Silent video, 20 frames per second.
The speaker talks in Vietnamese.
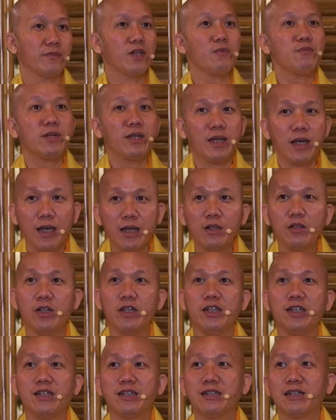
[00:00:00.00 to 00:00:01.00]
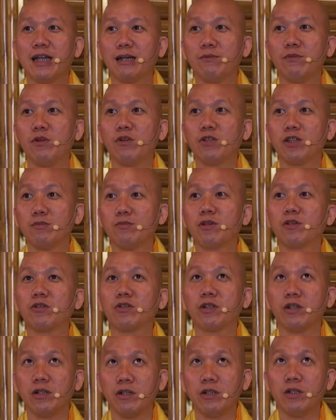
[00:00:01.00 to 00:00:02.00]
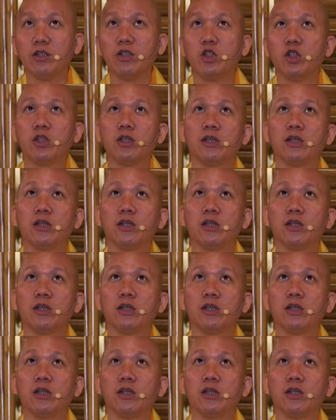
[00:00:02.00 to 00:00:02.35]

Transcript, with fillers: nó bị hệ lụy nó ràng buộc cho một con người